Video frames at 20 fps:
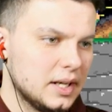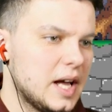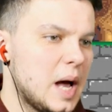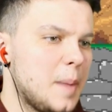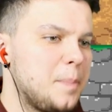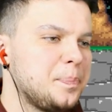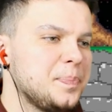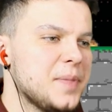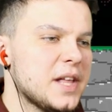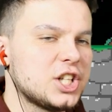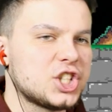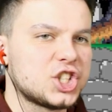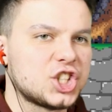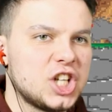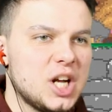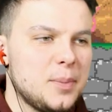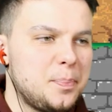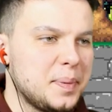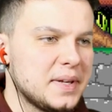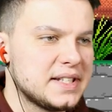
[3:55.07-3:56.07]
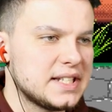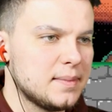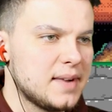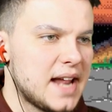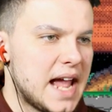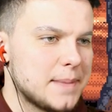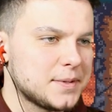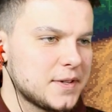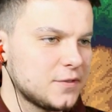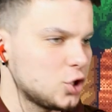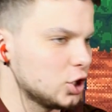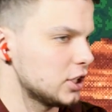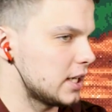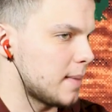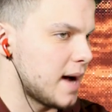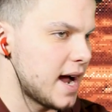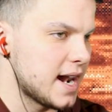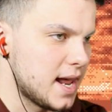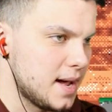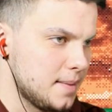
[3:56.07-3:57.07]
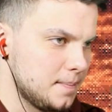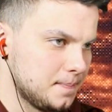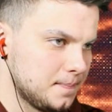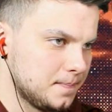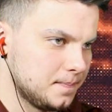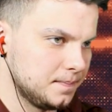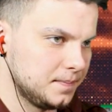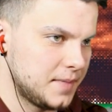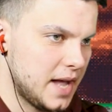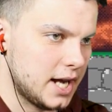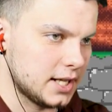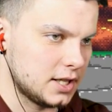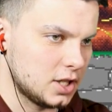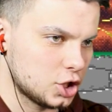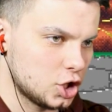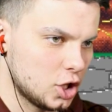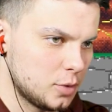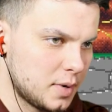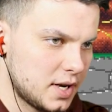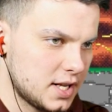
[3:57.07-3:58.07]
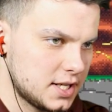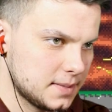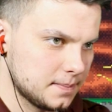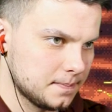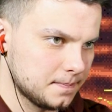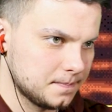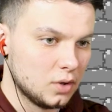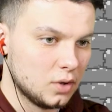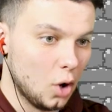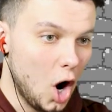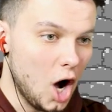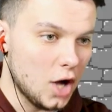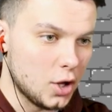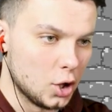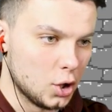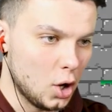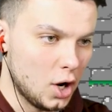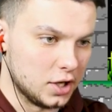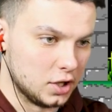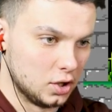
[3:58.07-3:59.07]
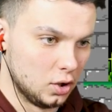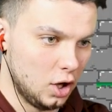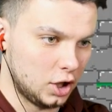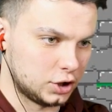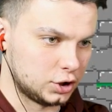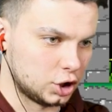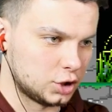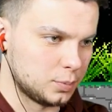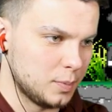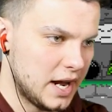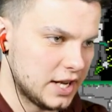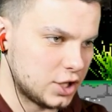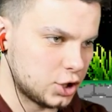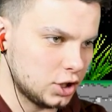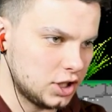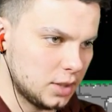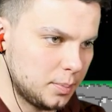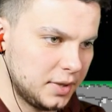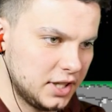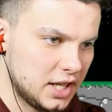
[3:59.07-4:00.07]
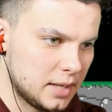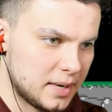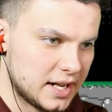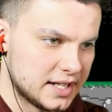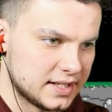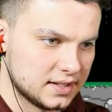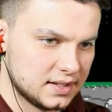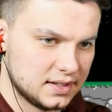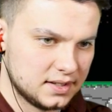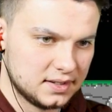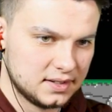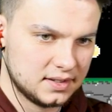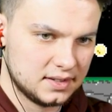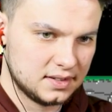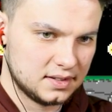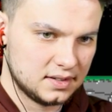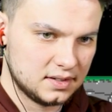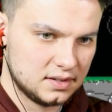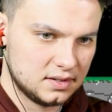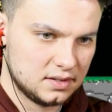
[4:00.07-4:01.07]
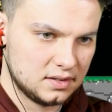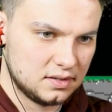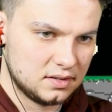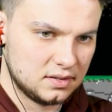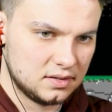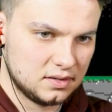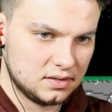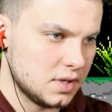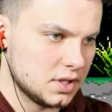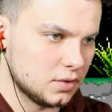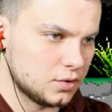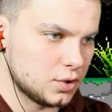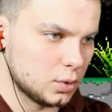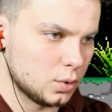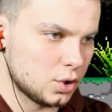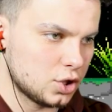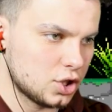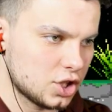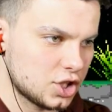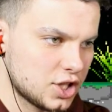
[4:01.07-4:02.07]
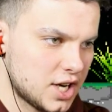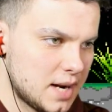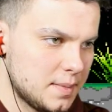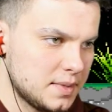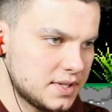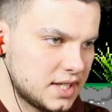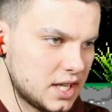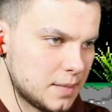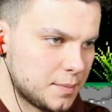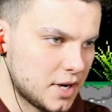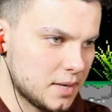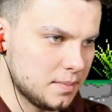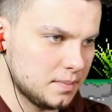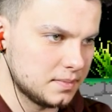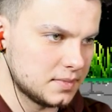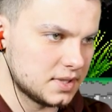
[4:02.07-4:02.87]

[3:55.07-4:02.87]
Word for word: От на шип приземляемся, все нормально. Так и должно быть. Ой-ой-ой! Ох ты ж мать, что это было, блядь? Это все уничтожаем скипаем.